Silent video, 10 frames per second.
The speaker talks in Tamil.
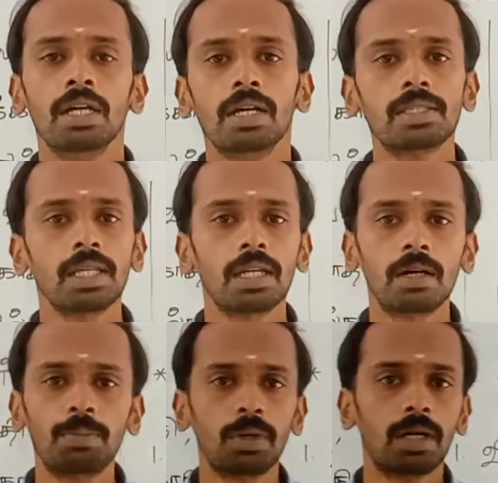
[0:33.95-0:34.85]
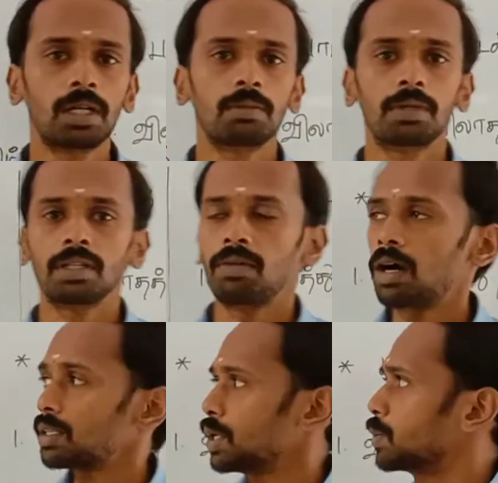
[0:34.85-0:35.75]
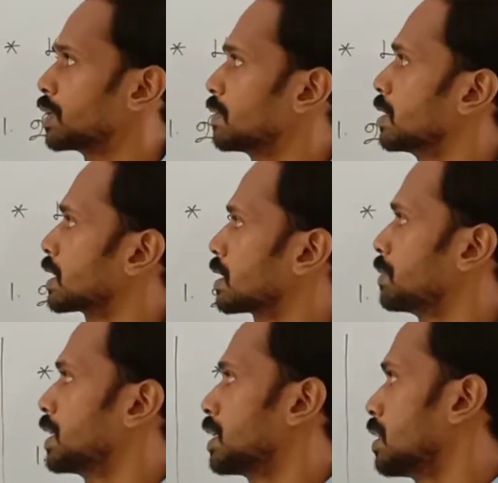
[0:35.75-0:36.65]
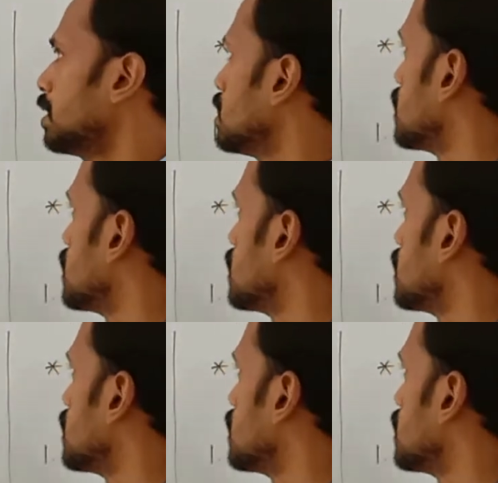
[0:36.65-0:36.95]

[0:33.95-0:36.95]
இந்த சீரா புராணம் அந்த வார்த்தைக்கு உண்டான விளக்கம் என்னென்னா